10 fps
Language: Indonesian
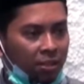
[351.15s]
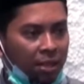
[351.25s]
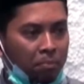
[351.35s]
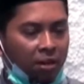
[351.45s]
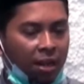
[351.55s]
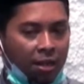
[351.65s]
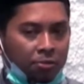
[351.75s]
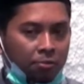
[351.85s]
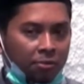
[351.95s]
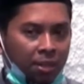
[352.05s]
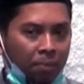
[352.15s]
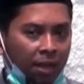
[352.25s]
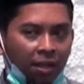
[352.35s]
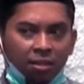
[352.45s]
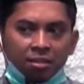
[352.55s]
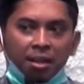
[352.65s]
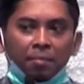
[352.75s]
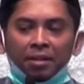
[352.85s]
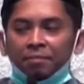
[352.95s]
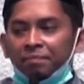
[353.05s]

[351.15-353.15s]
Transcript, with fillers: tetap berlangsung sampai akhir zaman.